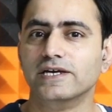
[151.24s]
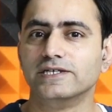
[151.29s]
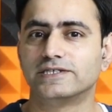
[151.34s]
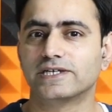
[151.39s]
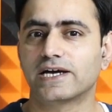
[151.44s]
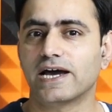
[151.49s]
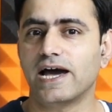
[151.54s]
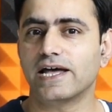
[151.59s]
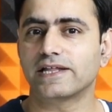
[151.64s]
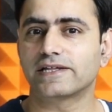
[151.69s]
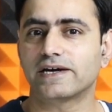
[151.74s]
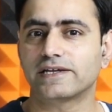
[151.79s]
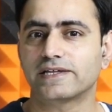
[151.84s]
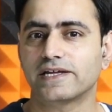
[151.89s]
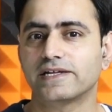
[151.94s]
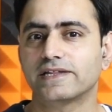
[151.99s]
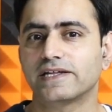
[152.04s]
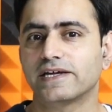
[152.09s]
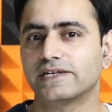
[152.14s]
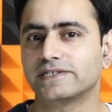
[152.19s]
शिकायत करता
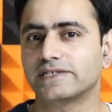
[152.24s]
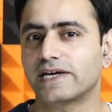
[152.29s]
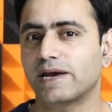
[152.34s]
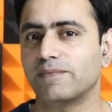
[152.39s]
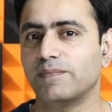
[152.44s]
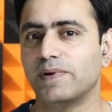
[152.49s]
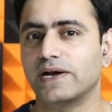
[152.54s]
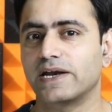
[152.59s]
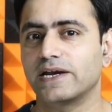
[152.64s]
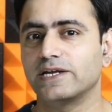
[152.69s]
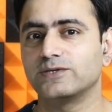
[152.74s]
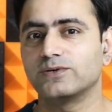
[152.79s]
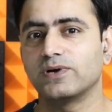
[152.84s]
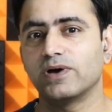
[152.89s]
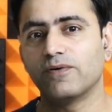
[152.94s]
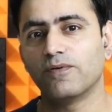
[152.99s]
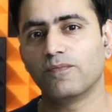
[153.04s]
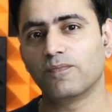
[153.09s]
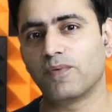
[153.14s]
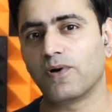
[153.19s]
था तीन हज़ार बैटरी जो है
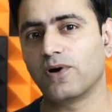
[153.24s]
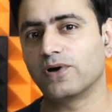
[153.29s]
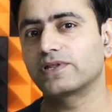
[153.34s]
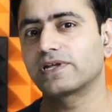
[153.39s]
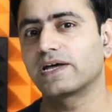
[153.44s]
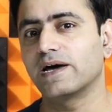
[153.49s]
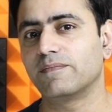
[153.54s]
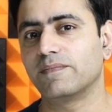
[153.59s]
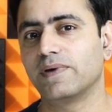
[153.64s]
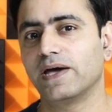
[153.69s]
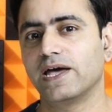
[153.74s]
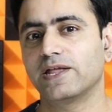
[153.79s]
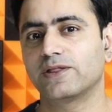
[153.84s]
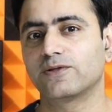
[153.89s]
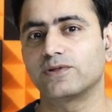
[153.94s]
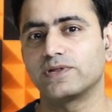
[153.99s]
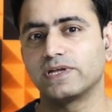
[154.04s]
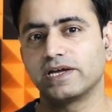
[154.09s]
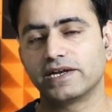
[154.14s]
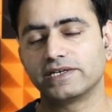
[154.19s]
वो बहुत कम है
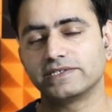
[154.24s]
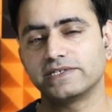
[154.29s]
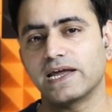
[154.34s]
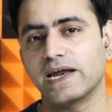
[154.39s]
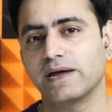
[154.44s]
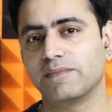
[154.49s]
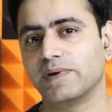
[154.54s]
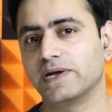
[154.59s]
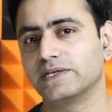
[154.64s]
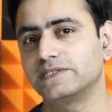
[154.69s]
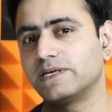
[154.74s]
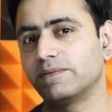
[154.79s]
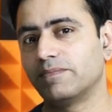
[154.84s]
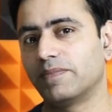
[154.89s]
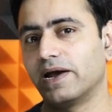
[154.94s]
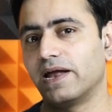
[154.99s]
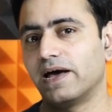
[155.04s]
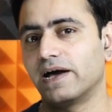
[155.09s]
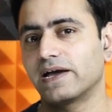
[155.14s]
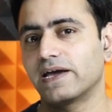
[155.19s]
तो तीन हज़ार से
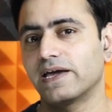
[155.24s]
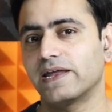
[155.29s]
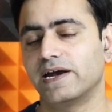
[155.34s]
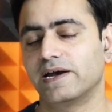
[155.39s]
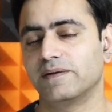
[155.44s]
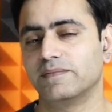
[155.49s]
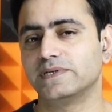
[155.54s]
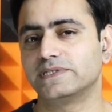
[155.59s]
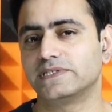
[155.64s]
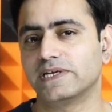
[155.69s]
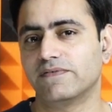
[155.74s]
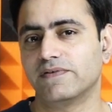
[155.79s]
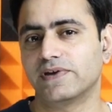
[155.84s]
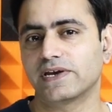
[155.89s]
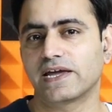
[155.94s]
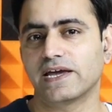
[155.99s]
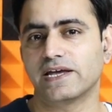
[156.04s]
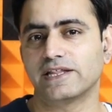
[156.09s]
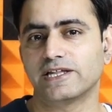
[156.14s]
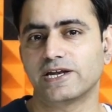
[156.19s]
बढ़ा के रेडमी सेवन
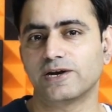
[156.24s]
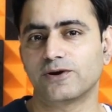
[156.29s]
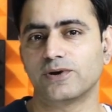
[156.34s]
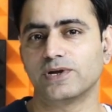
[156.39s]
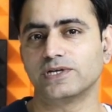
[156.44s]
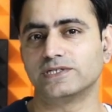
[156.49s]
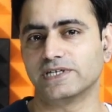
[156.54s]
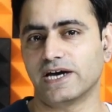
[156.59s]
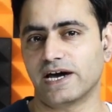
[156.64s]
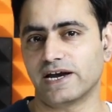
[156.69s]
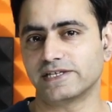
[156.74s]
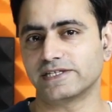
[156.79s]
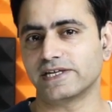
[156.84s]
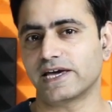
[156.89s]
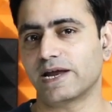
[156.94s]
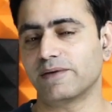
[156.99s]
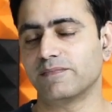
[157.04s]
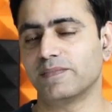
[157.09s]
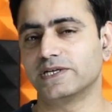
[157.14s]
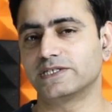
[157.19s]
के अंदर इन्होंने चार
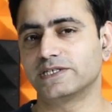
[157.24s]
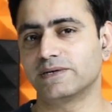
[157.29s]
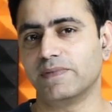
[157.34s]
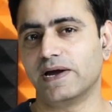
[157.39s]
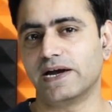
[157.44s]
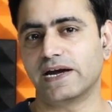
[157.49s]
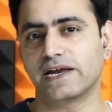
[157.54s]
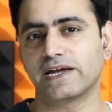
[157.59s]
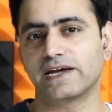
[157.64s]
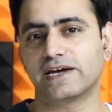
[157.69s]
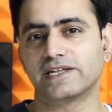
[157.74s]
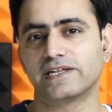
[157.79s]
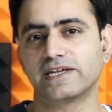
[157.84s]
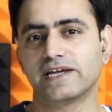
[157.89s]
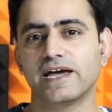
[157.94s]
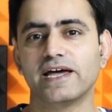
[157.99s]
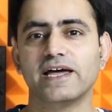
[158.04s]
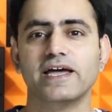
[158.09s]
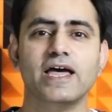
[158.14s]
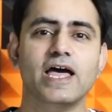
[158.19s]
हज़ार की बैटरी कर दी
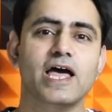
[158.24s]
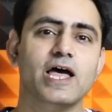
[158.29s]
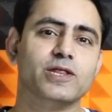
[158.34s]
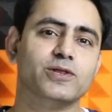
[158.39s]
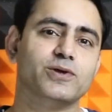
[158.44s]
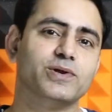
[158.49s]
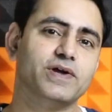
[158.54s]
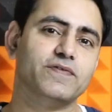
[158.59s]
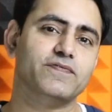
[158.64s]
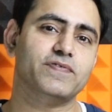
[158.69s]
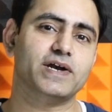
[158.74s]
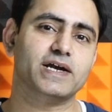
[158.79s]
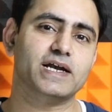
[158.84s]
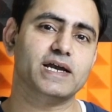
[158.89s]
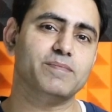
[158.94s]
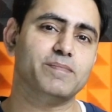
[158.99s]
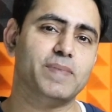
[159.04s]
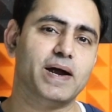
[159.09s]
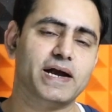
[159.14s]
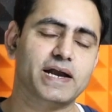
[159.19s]
है तो
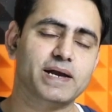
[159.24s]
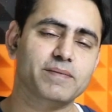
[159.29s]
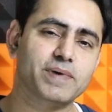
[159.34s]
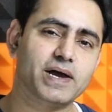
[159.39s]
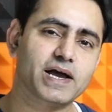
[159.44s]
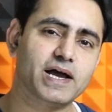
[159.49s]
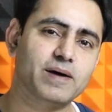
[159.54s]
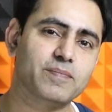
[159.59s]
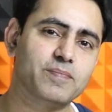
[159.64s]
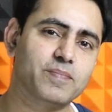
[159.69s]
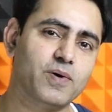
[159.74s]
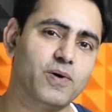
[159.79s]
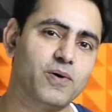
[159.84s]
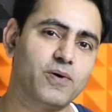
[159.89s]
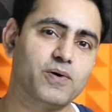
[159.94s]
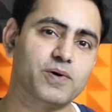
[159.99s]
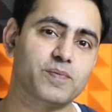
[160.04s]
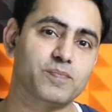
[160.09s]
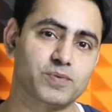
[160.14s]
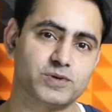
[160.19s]
डेफिनेटली बैटरी बैकअप
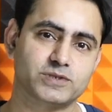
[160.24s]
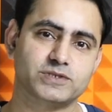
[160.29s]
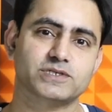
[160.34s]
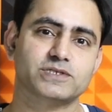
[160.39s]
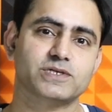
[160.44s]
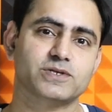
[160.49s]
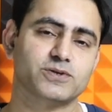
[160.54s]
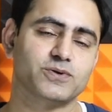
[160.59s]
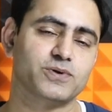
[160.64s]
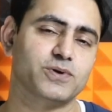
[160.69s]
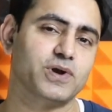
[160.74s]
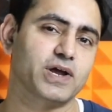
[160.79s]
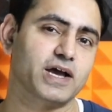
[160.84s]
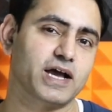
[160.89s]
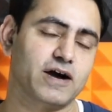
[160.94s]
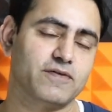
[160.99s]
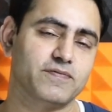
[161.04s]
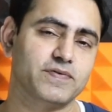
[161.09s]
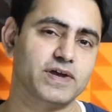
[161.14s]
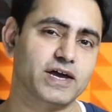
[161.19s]
और प्रोसेसर तो इन्होंने
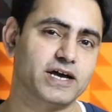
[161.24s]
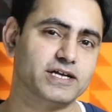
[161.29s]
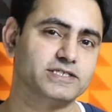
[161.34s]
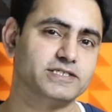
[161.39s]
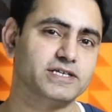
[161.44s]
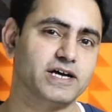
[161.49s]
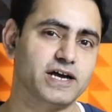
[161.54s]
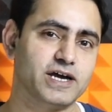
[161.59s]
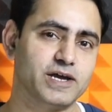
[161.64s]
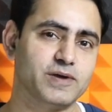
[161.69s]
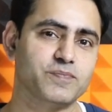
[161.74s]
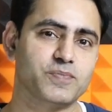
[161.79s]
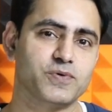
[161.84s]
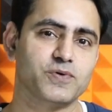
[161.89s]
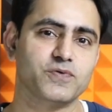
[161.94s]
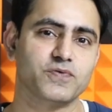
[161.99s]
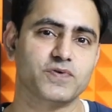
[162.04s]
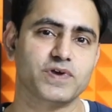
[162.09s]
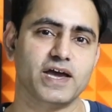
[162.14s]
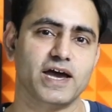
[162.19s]
काफ़ी अच्छा
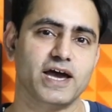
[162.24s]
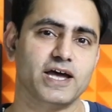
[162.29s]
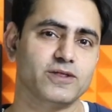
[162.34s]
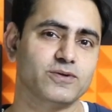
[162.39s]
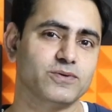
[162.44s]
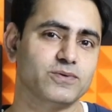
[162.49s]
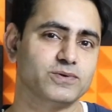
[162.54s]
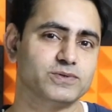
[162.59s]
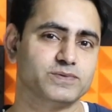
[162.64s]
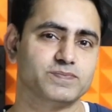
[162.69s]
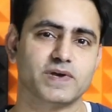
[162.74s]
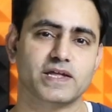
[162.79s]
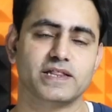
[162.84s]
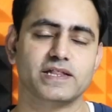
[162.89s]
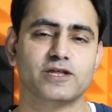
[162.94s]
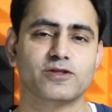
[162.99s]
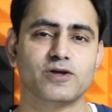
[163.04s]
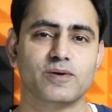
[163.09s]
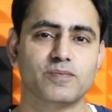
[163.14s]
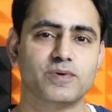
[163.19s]
इंप्रूव किया है तो उसके
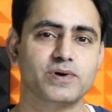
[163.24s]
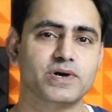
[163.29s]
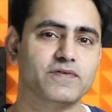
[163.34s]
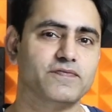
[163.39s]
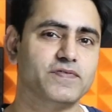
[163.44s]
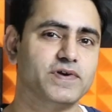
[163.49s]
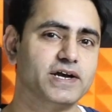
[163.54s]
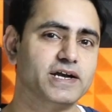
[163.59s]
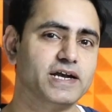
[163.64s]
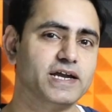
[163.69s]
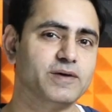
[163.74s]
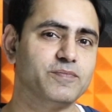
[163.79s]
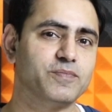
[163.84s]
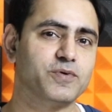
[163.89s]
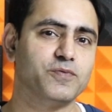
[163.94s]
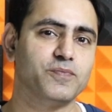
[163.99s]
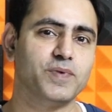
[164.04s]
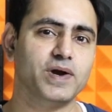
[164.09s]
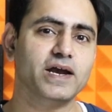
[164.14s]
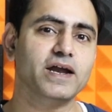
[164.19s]
अंदर तो आपको डेफिनेटली
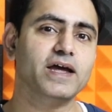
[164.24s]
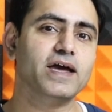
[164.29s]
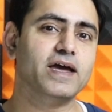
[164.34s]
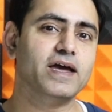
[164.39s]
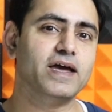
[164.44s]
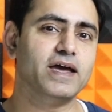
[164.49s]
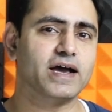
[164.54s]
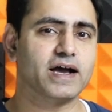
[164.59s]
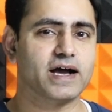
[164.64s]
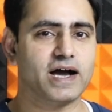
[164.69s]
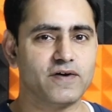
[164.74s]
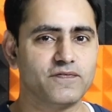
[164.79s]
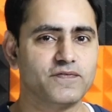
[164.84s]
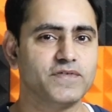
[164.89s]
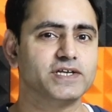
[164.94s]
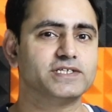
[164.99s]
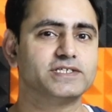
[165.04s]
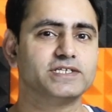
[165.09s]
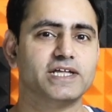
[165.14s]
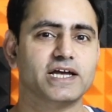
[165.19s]
इंप्रूवमेंट
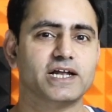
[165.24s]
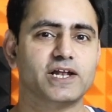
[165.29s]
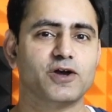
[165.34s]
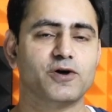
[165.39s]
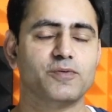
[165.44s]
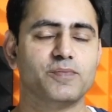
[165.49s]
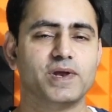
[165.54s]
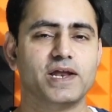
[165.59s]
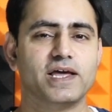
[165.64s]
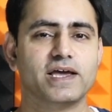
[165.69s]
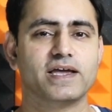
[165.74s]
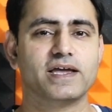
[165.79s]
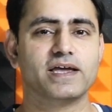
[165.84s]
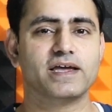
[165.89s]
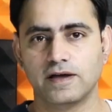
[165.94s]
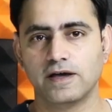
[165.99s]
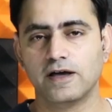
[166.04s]
काफ़ी अच्छी देखने को मिलेगी